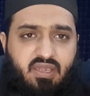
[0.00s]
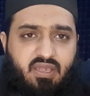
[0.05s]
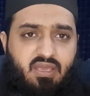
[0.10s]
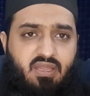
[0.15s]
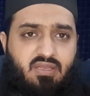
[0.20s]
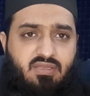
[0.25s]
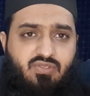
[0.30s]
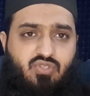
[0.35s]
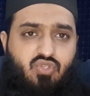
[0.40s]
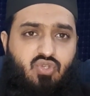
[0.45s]

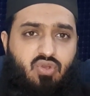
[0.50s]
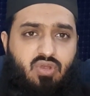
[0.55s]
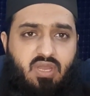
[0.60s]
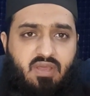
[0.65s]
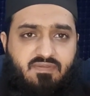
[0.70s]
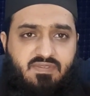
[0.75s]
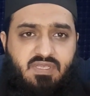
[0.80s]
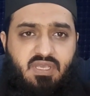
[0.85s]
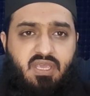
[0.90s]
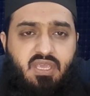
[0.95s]
एल्स जो
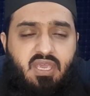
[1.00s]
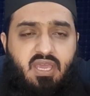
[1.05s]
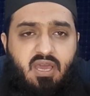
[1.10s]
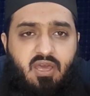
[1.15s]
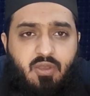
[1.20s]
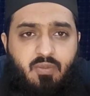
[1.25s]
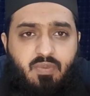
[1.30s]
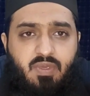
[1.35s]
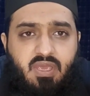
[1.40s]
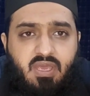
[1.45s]
लफ्ज़ है ये
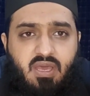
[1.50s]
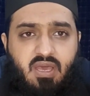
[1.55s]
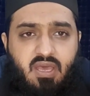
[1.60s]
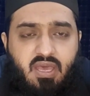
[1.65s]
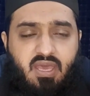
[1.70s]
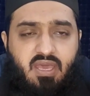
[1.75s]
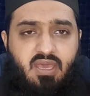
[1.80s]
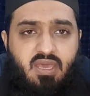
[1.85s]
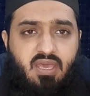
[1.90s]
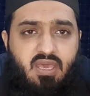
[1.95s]
अरबी का
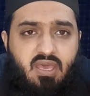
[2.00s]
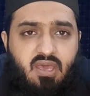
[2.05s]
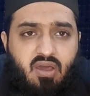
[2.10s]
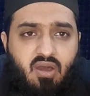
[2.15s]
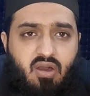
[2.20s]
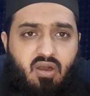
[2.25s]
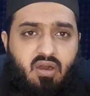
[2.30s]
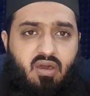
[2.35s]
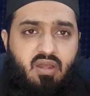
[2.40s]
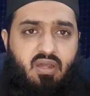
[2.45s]
है
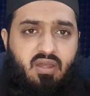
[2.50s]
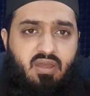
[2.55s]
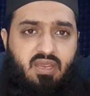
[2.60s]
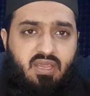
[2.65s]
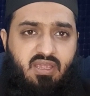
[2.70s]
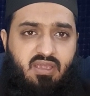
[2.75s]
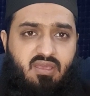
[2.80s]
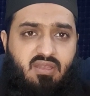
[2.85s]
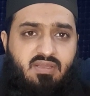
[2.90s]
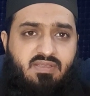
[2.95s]
और
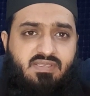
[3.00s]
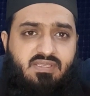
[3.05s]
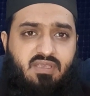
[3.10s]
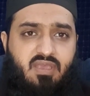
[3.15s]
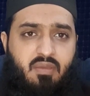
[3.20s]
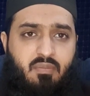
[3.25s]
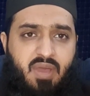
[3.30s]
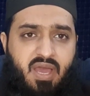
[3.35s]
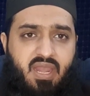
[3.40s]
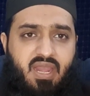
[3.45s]
एल्स
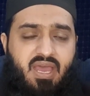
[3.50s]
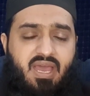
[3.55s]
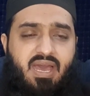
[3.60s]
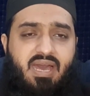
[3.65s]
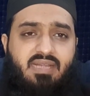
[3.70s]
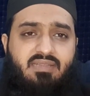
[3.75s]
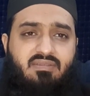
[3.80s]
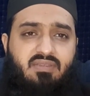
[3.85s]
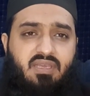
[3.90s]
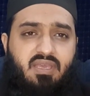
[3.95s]
के माना
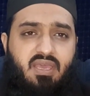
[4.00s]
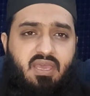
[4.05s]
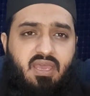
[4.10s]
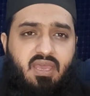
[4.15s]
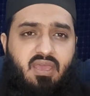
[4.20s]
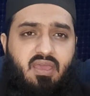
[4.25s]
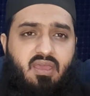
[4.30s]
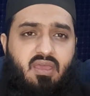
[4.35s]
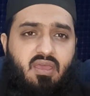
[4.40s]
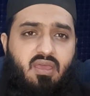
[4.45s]
आते
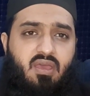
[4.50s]
हैं